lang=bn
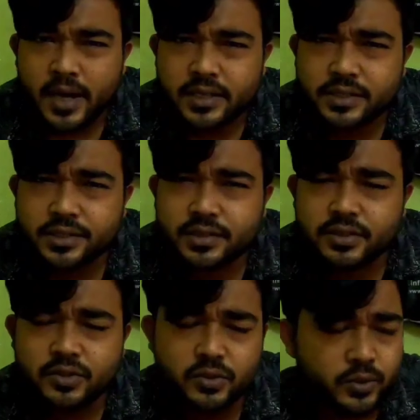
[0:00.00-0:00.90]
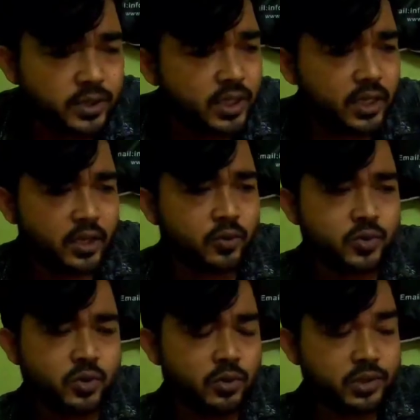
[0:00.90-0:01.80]
মাস দুই তিনেক ইউজ
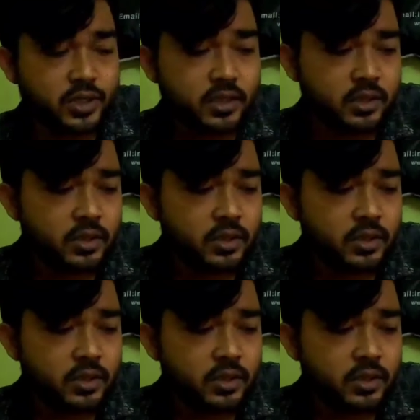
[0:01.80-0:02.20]
করছি